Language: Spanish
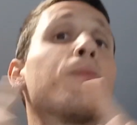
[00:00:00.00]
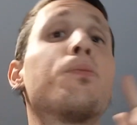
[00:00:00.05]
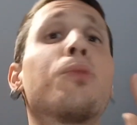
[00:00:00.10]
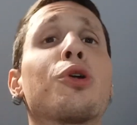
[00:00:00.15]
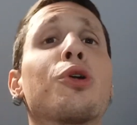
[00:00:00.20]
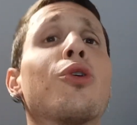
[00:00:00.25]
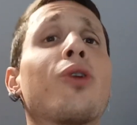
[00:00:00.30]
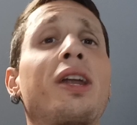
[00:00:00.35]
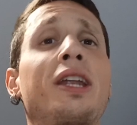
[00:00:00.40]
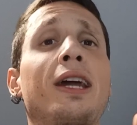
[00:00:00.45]

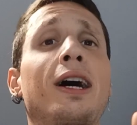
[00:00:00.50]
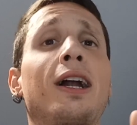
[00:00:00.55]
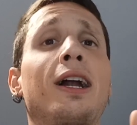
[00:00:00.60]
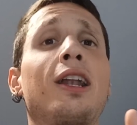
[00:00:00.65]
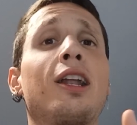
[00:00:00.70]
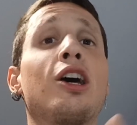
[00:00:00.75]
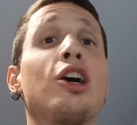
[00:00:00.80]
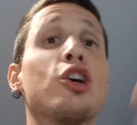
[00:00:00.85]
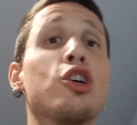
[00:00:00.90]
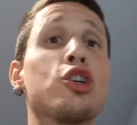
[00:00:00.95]
Por lo
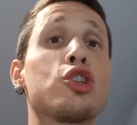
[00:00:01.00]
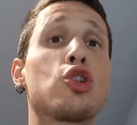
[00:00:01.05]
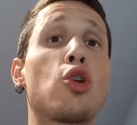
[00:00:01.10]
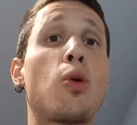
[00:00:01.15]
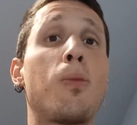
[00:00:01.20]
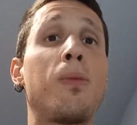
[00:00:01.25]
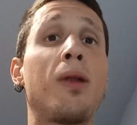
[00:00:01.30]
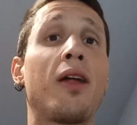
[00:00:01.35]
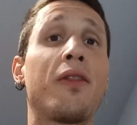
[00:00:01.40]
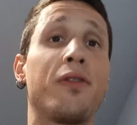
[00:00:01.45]
general,
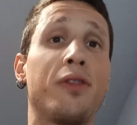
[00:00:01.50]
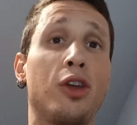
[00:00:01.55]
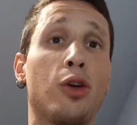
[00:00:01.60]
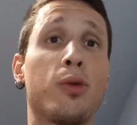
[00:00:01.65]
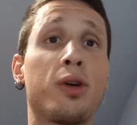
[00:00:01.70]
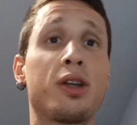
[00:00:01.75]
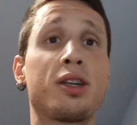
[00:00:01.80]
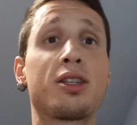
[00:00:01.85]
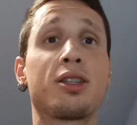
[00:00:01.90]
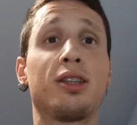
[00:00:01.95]
soplan de,
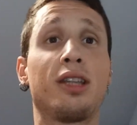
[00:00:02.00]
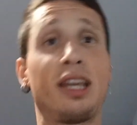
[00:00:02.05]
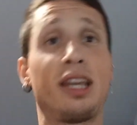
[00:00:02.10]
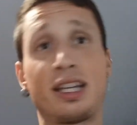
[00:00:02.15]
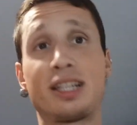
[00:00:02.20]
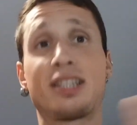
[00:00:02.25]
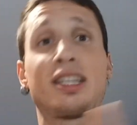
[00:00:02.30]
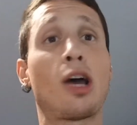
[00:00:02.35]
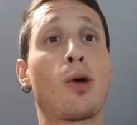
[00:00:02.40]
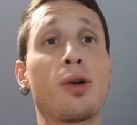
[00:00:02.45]

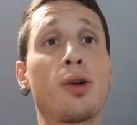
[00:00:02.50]
este